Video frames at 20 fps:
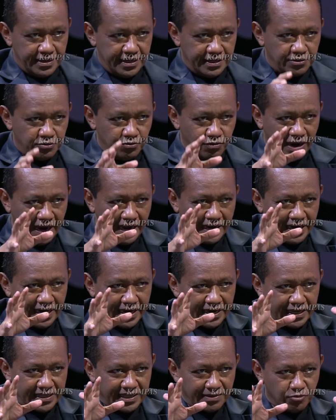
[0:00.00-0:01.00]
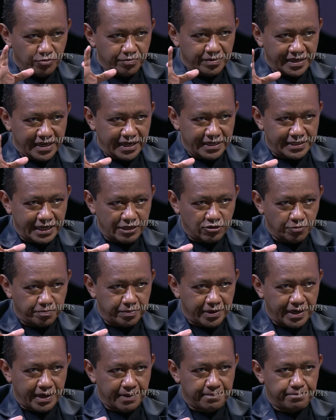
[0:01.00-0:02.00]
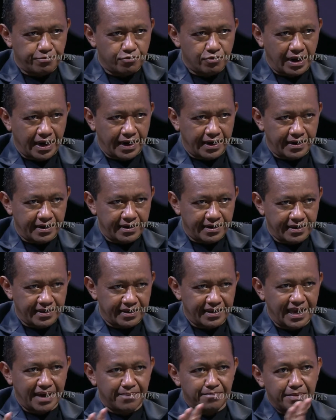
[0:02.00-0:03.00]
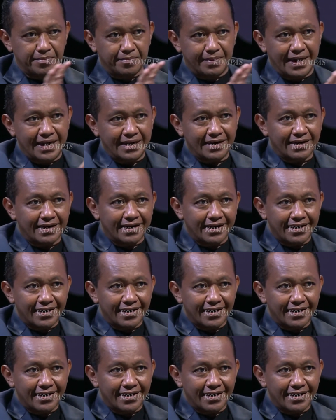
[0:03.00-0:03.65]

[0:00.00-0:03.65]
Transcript: itu adalah kita mau bikin satu perkampungan yang memang